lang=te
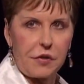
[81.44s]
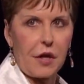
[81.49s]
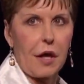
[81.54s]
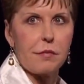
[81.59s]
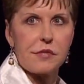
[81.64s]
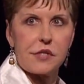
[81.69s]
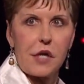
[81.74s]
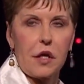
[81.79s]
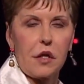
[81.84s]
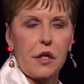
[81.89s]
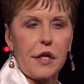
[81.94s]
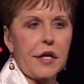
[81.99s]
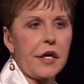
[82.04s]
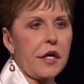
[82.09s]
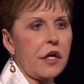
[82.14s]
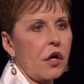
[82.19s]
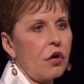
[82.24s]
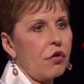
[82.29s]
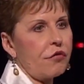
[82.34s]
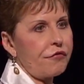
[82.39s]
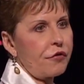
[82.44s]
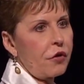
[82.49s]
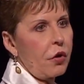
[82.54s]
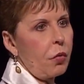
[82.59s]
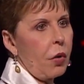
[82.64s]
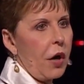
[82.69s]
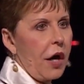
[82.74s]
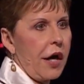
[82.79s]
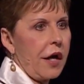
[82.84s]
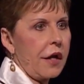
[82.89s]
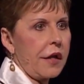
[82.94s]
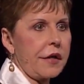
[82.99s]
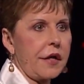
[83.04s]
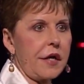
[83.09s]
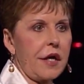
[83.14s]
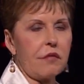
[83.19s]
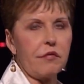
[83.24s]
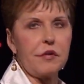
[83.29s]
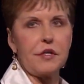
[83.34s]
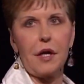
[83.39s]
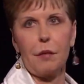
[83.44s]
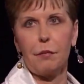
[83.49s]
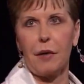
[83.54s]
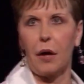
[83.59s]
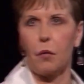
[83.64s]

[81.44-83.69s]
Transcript: కనుక కొన్నిసార్లు అలానే ఉంచి వేస్తా